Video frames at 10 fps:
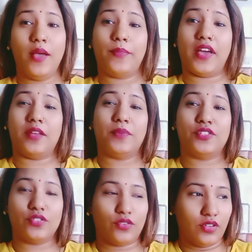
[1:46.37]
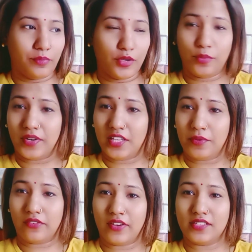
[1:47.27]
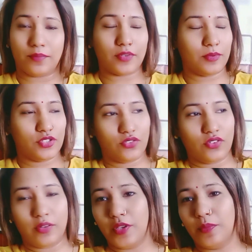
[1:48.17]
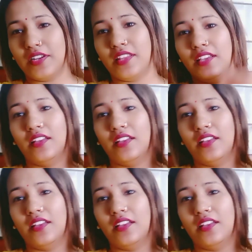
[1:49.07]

प्यारे बच्चों को लंबी उम्र दे भगवान सबके बच्चों को लंबी उम्र दे